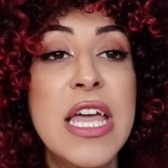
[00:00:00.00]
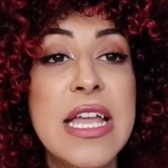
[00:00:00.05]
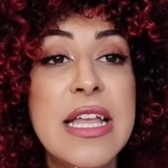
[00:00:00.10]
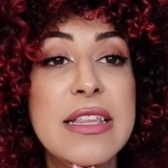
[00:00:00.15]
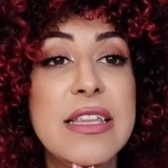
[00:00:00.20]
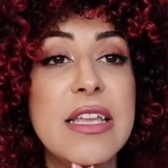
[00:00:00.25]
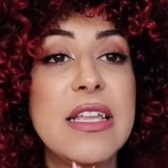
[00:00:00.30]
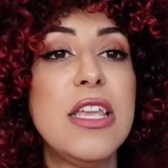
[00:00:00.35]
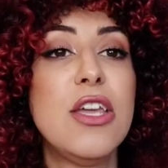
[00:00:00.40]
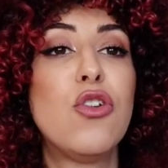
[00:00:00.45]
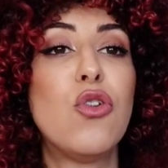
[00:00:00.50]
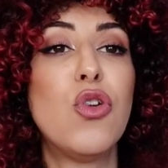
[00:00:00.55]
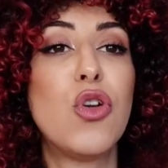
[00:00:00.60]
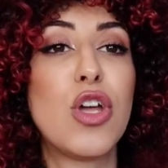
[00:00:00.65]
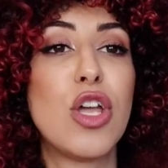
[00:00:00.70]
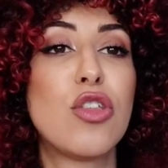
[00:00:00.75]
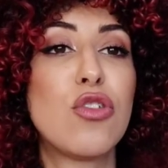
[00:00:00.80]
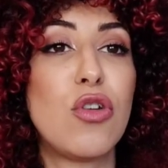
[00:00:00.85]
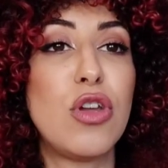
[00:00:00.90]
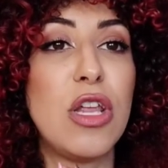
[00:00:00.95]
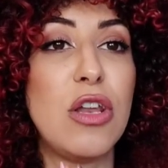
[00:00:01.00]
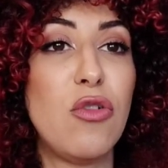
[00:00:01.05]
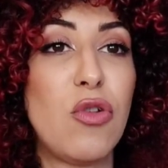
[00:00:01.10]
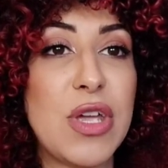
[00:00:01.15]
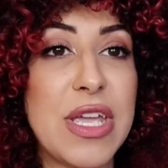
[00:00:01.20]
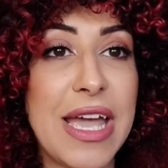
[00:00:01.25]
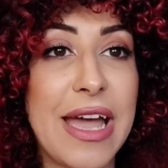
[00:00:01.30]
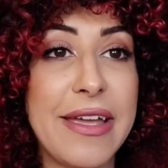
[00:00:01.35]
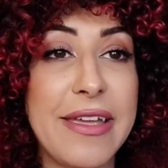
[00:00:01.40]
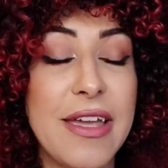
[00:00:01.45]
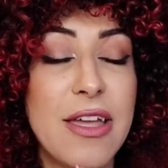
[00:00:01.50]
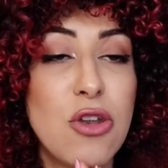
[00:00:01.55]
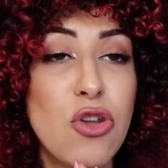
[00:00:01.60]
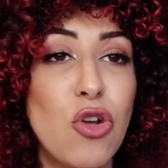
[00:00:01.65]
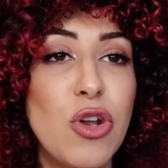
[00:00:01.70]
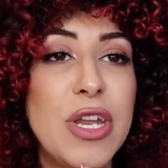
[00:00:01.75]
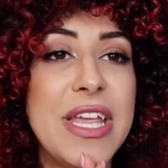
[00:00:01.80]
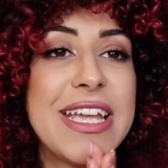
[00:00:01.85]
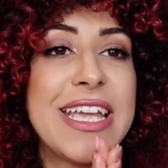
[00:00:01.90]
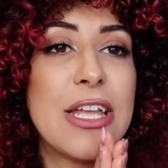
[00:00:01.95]
Ti dicono che toglie le occhiaie,
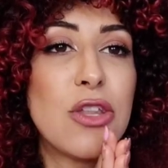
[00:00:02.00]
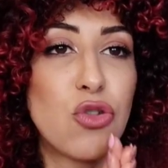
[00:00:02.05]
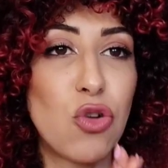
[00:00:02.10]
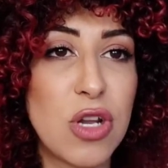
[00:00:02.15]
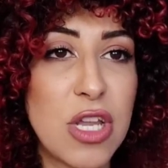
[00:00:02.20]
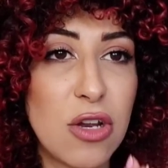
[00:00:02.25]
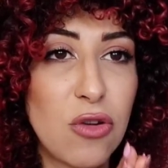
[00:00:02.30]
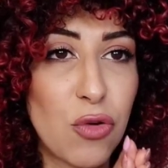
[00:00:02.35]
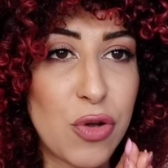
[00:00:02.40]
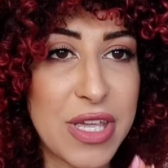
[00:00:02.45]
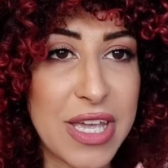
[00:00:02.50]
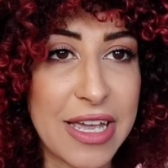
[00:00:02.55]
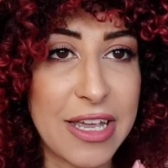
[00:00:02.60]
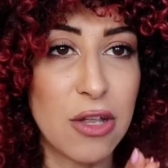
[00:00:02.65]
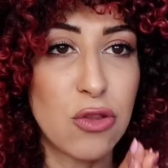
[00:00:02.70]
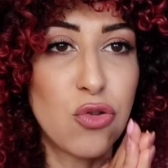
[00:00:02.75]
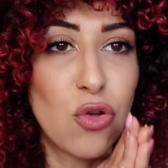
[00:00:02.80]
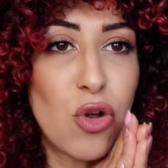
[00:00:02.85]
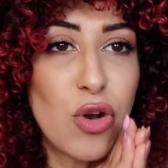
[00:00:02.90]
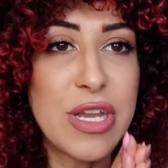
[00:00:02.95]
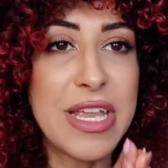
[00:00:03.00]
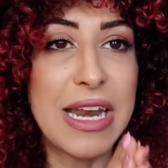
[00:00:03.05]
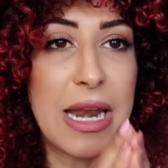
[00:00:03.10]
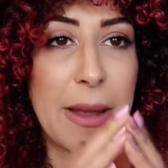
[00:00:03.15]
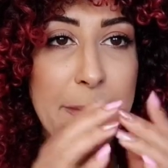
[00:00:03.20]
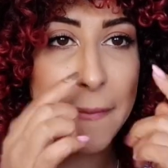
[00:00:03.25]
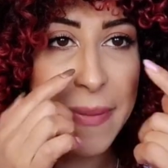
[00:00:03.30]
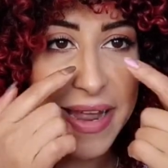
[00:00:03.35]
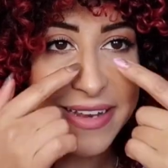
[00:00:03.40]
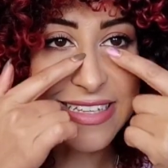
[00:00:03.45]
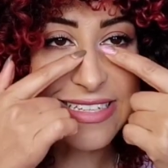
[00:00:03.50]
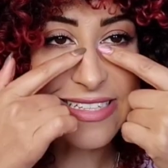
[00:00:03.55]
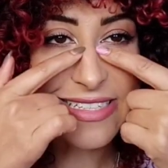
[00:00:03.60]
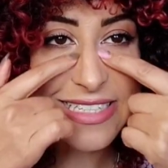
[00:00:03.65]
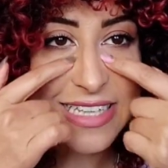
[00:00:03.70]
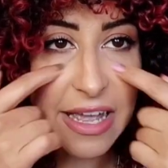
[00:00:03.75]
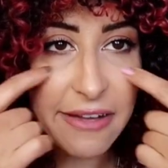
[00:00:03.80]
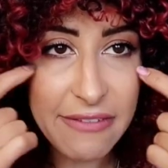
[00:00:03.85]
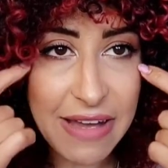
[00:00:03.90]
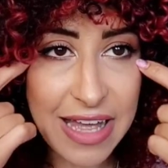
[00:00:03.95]
non è che toglie le occhiaie, toglie la parte
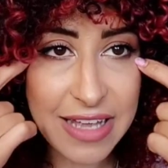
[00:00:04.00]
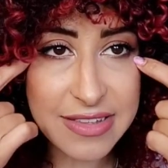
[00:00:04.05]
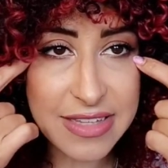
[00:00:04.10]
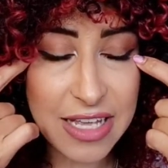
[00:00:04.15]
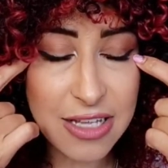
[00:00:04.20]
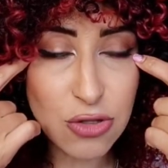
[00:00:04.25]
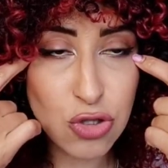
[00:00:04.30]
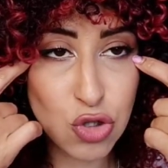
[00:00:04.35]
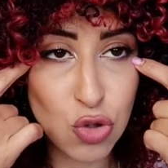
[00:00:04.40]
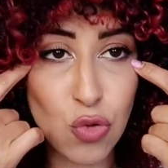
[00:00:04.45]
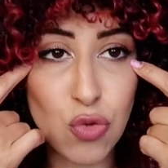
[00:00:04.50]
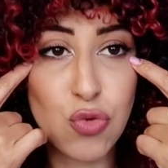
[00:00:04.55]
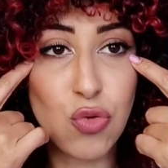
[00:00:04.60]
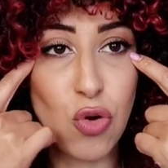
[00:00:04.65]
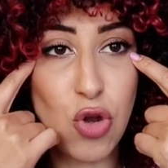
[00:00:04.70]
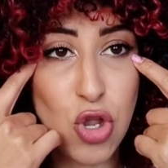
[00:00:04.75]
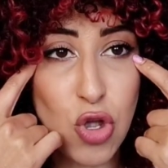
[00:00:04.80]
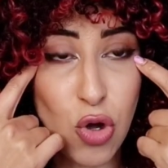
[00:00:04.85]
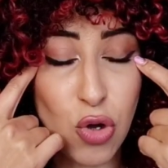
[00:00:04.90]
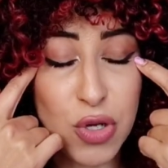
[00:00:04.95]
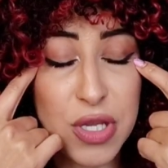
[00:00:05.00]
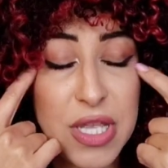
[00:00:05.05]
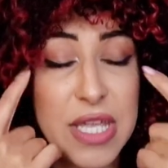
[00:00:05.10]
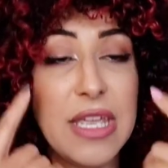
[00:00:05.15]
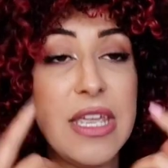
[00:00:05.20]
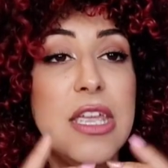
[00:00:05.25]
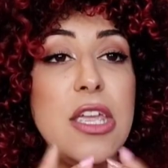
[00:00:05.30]
scavata sotto gli occhi.